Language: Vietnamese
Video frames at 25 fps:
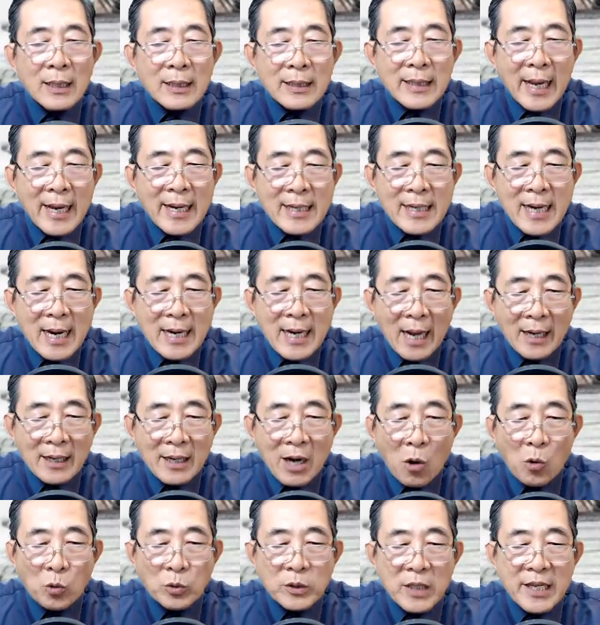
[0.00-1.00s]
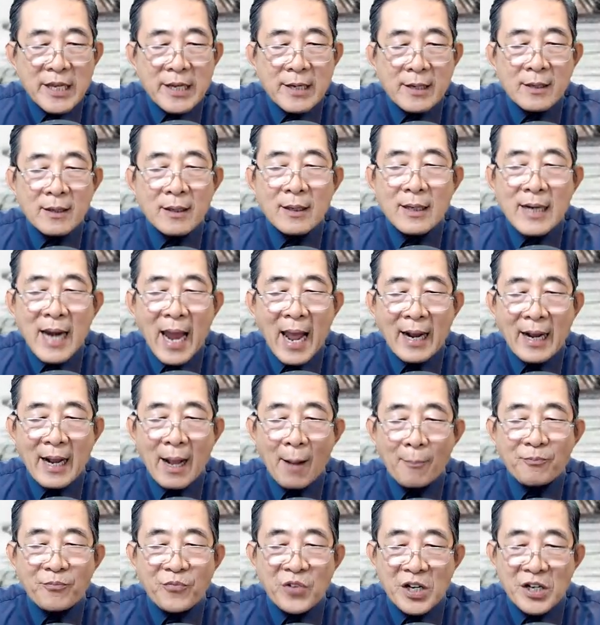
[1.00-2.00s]
Đây là lần đầu tiên nàng
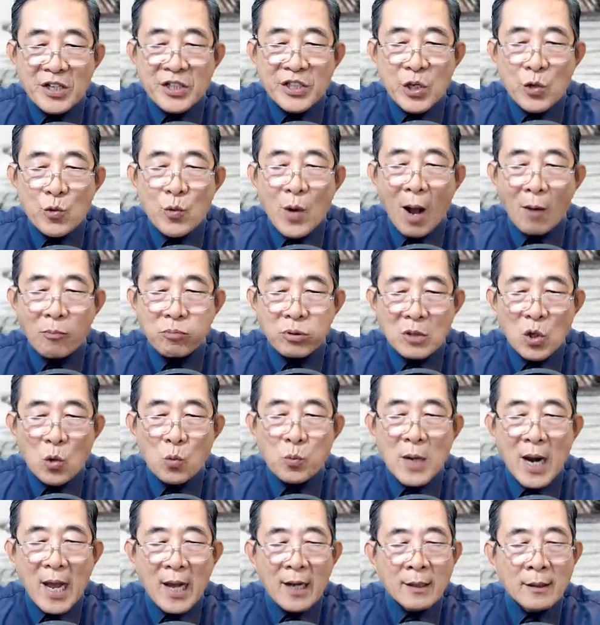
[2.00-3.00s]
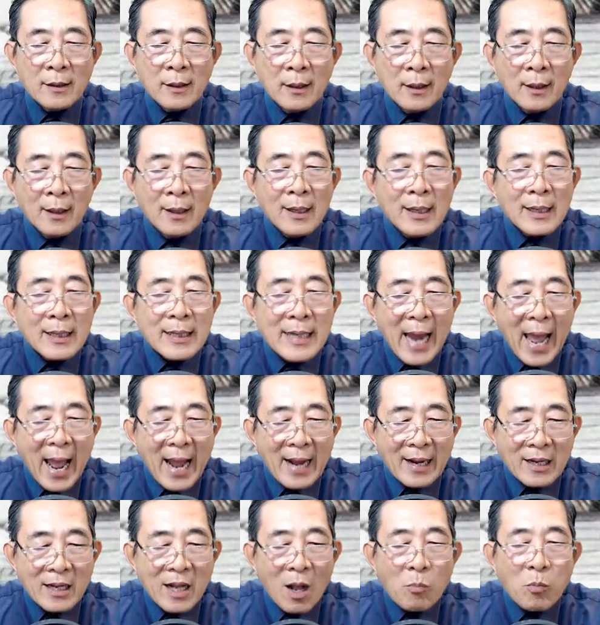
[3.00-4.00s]
gặp Phượng Chiếu Ngọc lúc lớn.
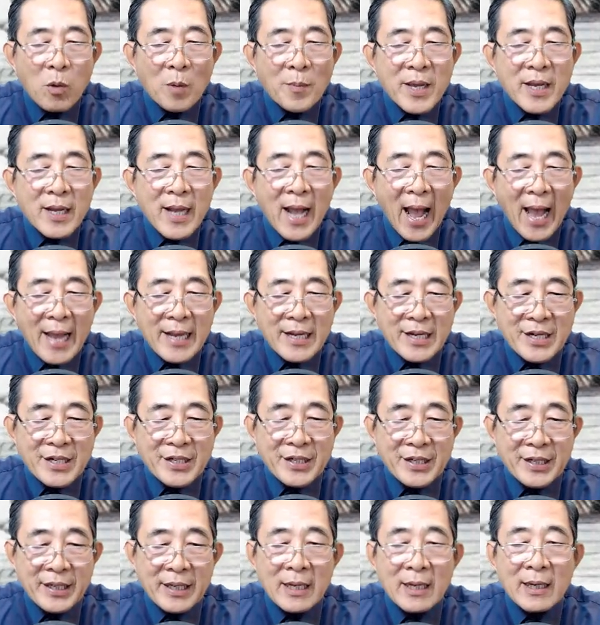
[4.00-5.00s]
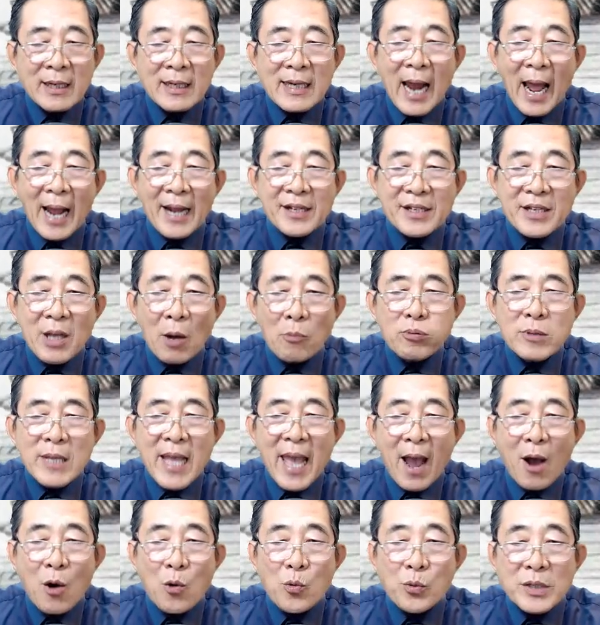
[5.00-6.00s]
Nàng không có biết hai người lại giống
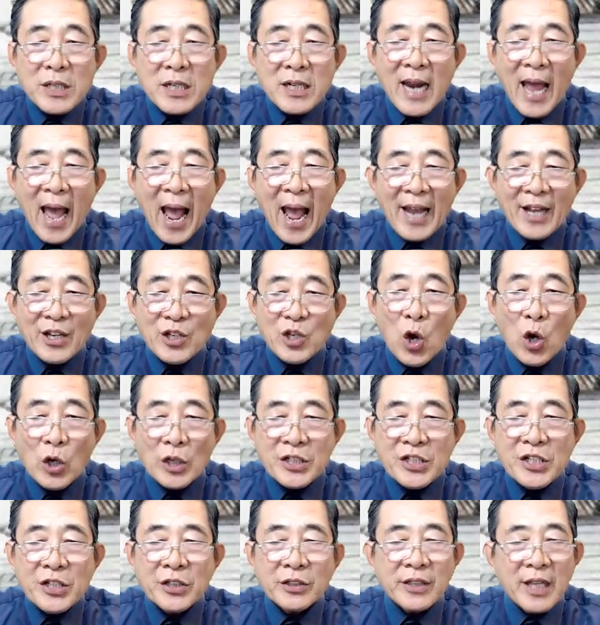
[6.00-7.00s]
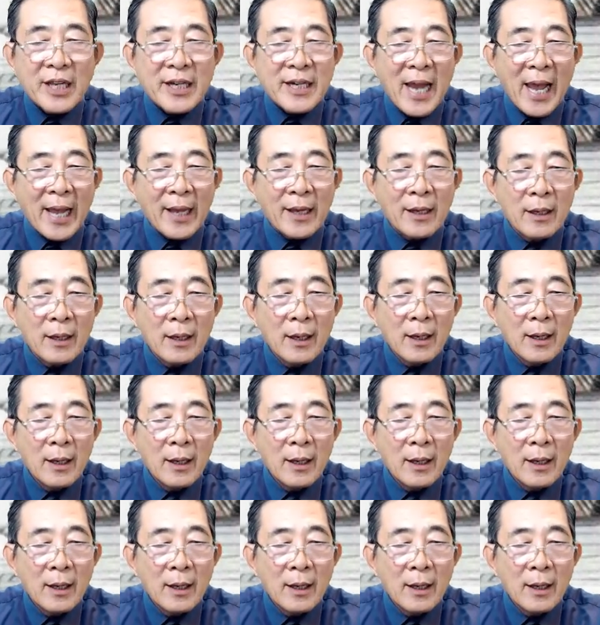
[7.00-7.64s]
nhau như là hai giọt nước thế này.